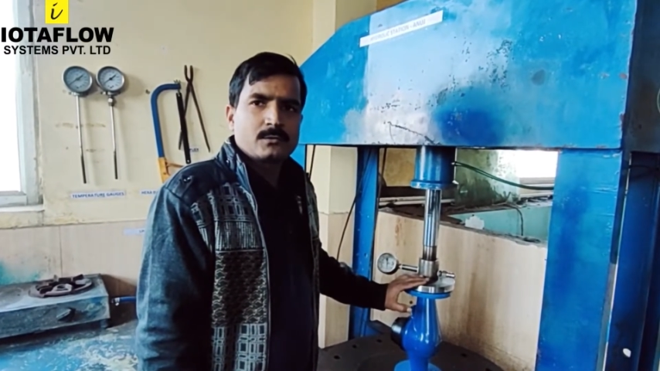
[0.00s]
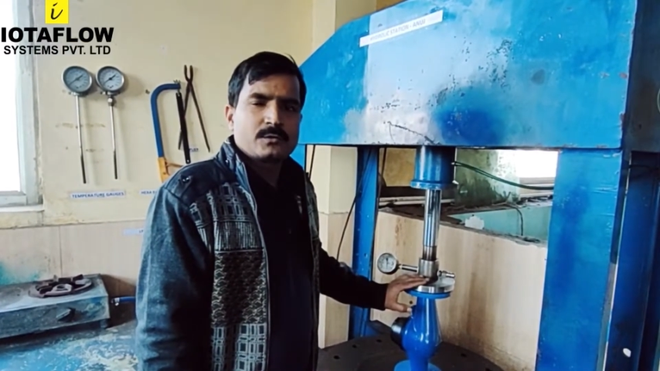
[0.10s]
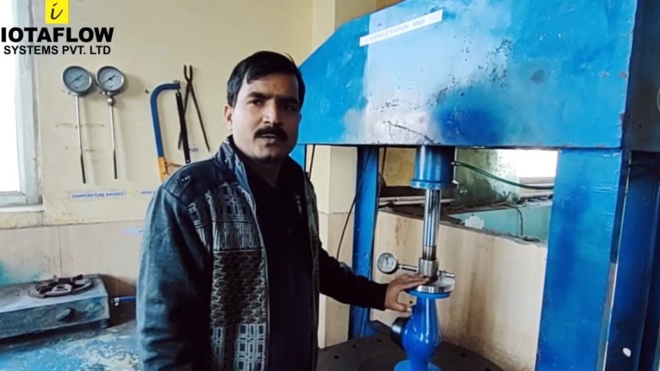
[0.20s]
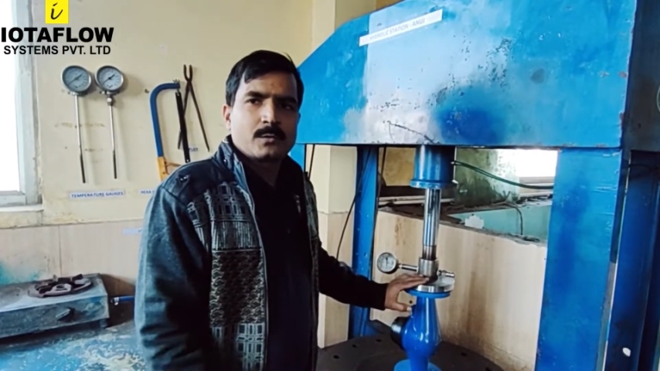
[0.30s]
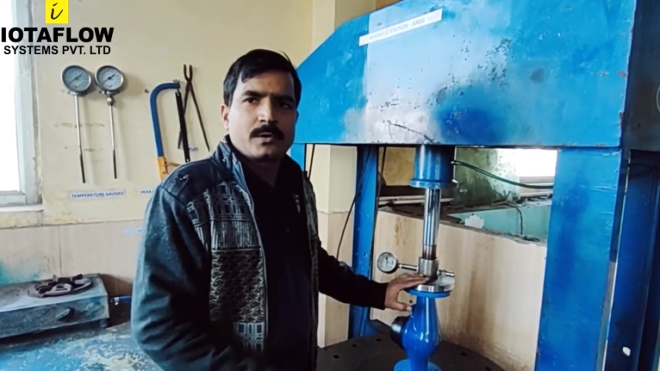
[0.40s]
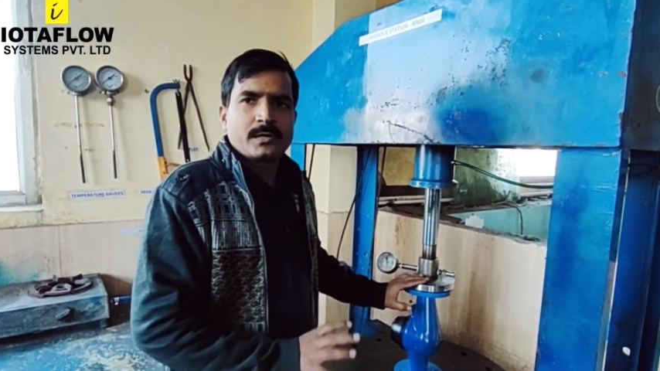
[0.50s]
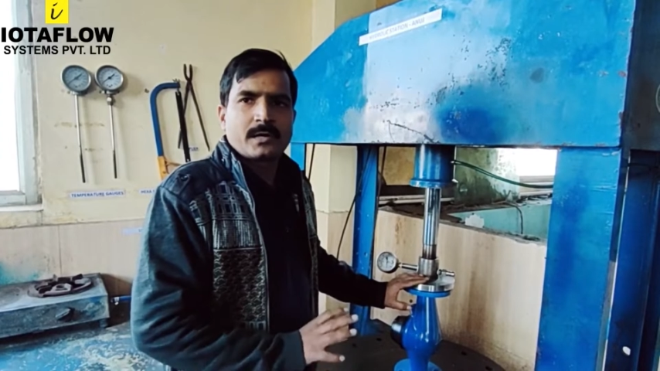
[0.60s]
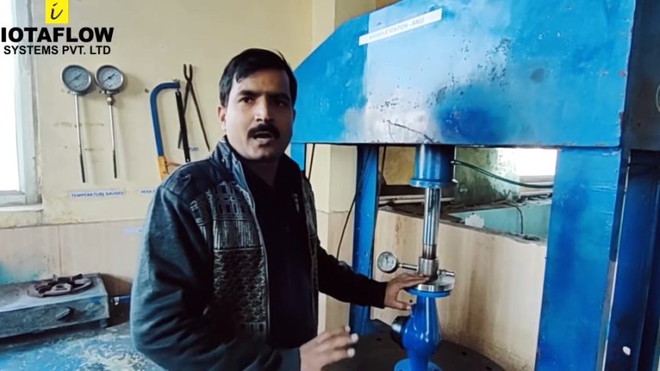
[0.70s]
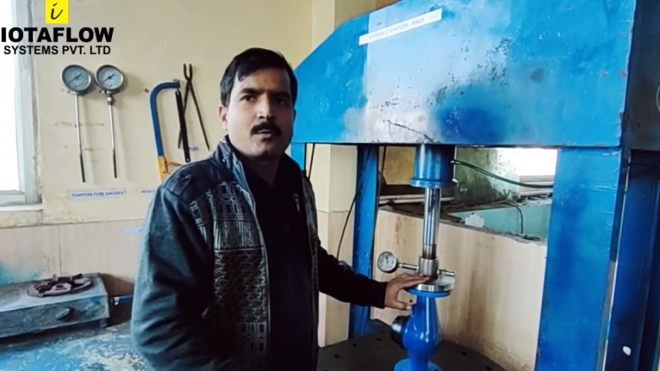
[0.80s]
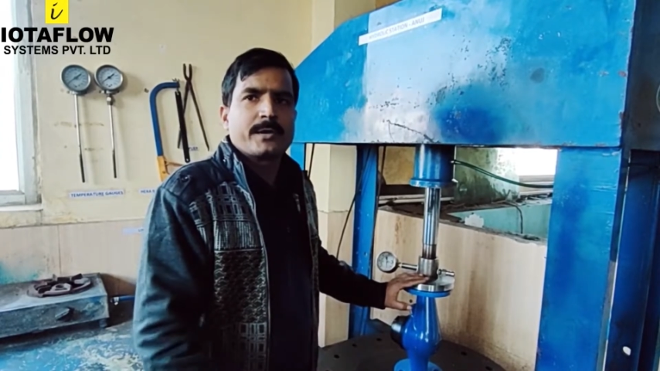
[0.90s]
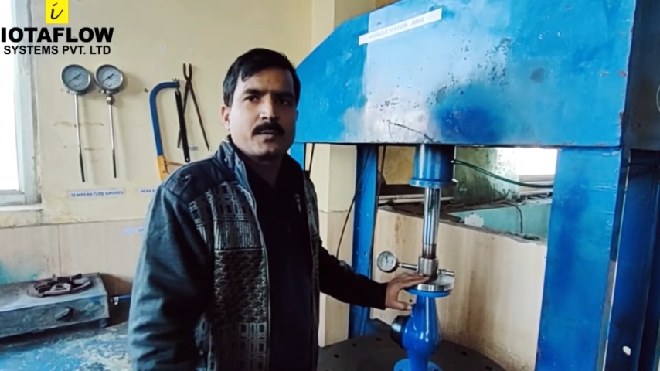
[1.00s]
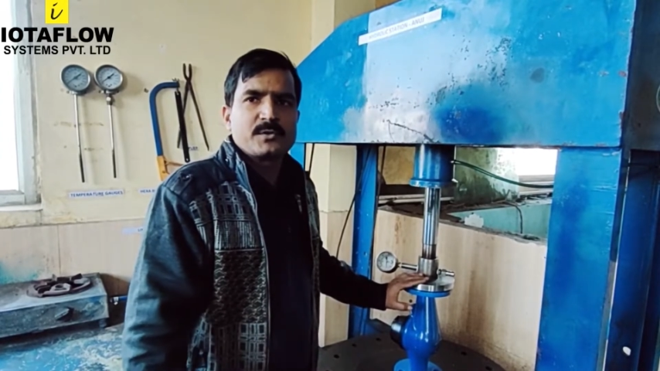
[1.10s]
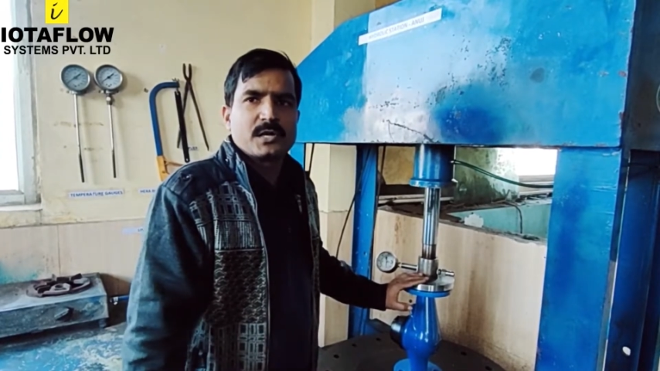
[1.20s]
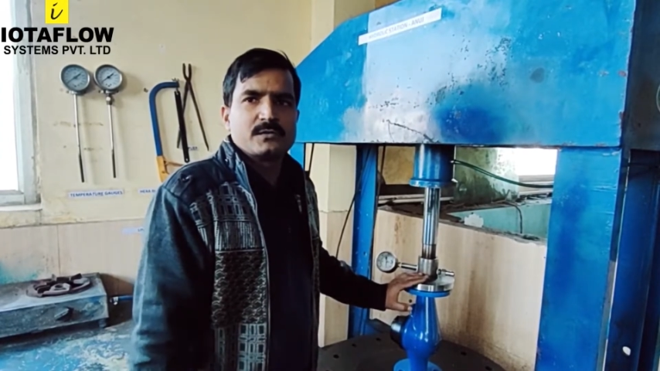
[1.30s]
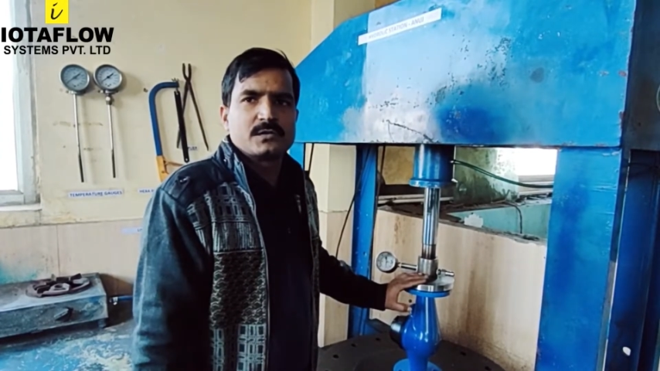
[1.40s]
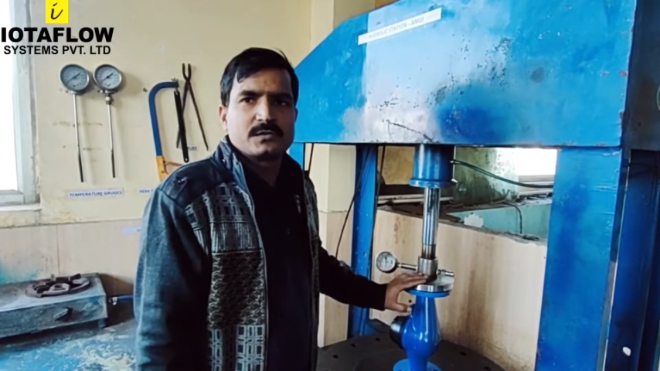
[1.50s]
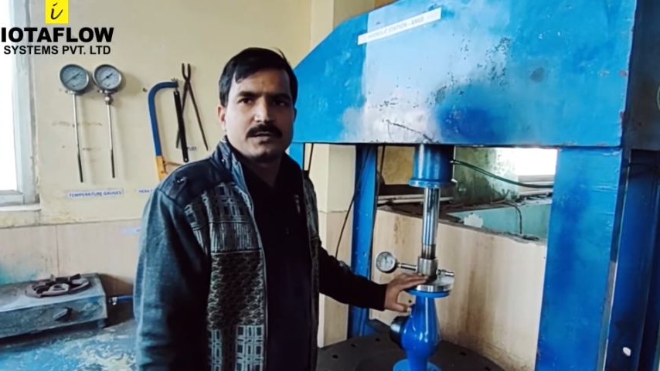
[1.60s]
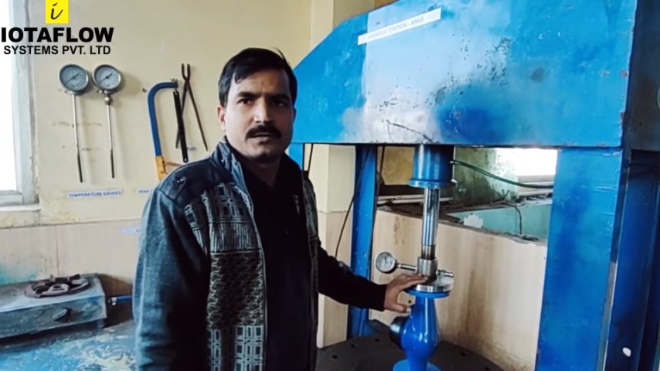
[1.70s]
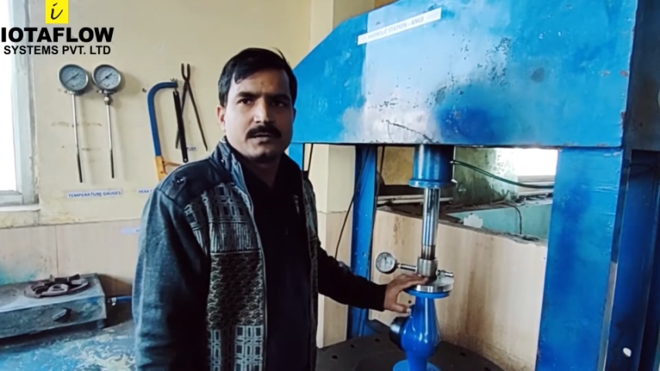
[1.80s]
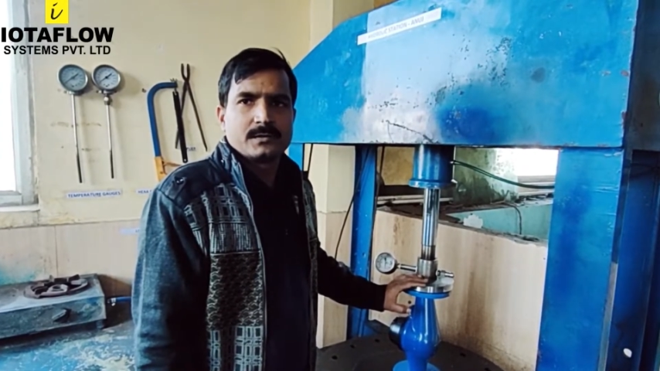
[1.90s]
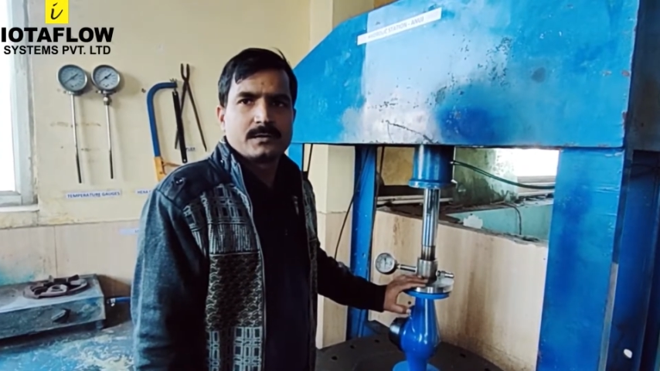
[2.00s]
तो इसमें कोई ख़राब होने के भी चांसेस नहीं है